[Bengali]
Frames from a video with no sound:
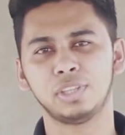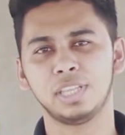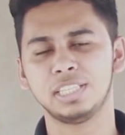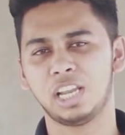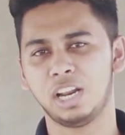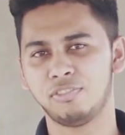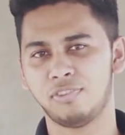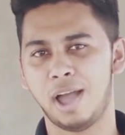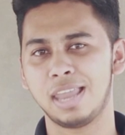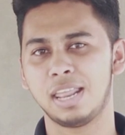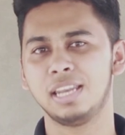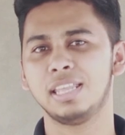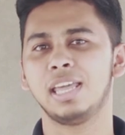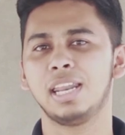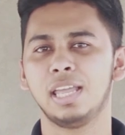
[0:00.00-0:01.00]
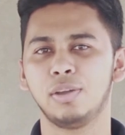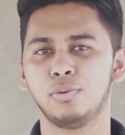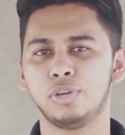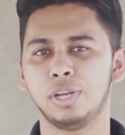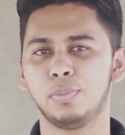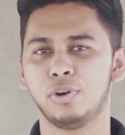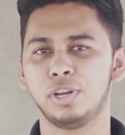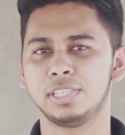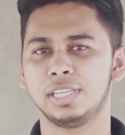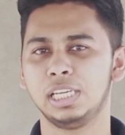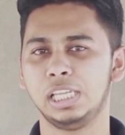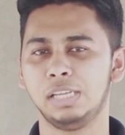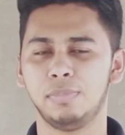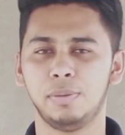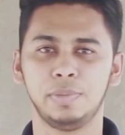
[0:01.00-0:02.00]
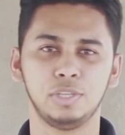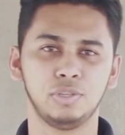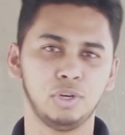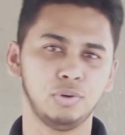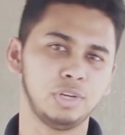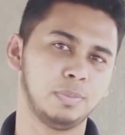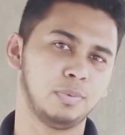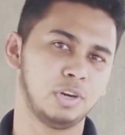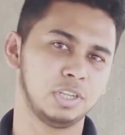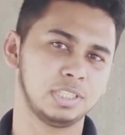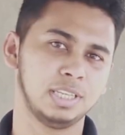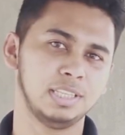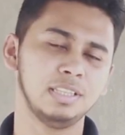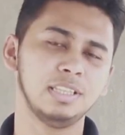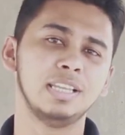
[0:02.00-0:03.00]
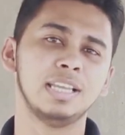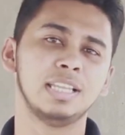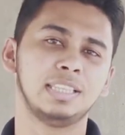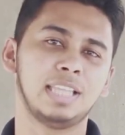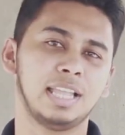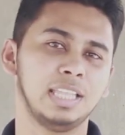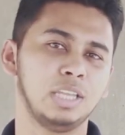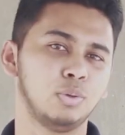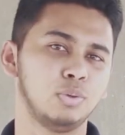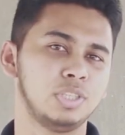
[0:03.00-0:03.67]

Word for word: মতে যারা ফাইনাল ইয়ারে উঠে পড়েছেন কিংবা মেজরে উঠে পড়েছেন তাদের